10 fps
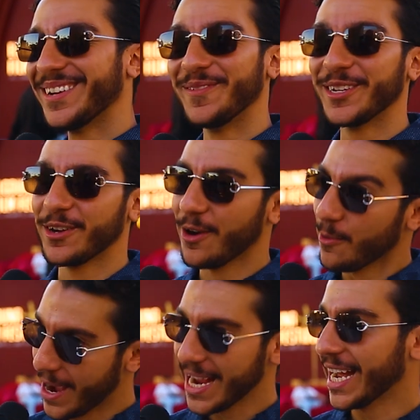مش
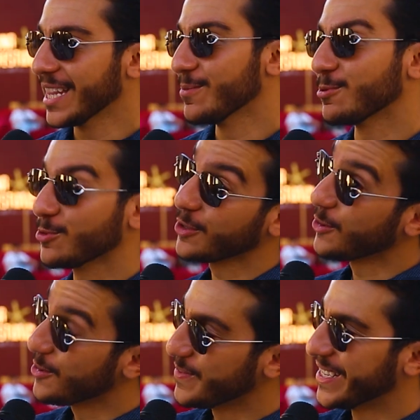او معايا حد بس مش
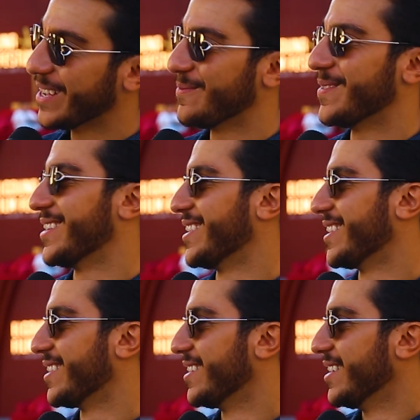هقدر اقول مين
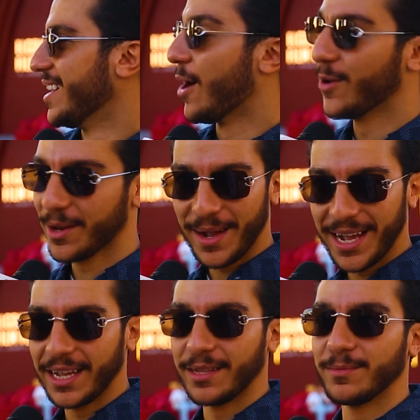اما او انا
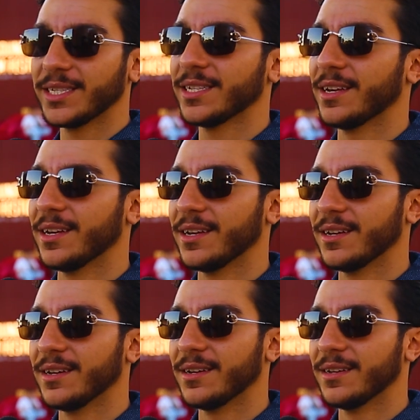معاه يعني بس
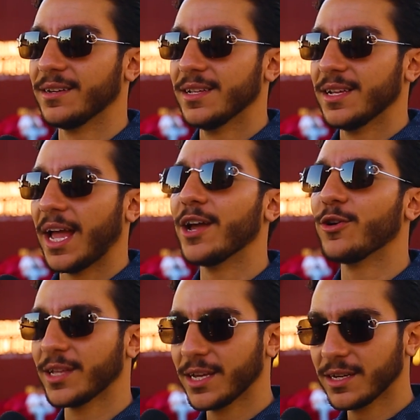آه هي
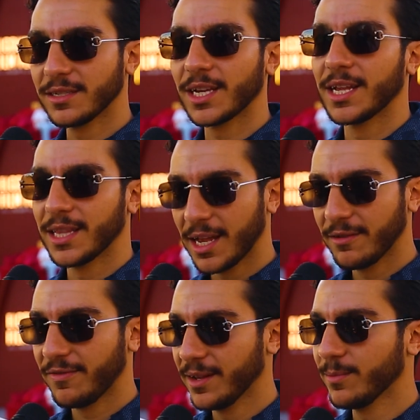اغنيه سجلناها
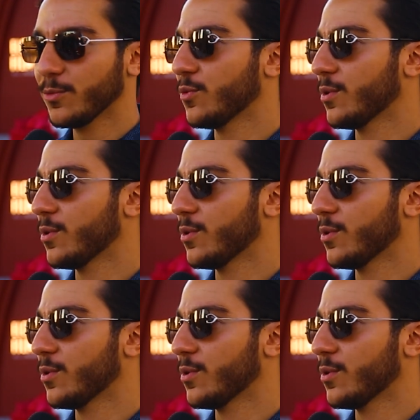للفيلم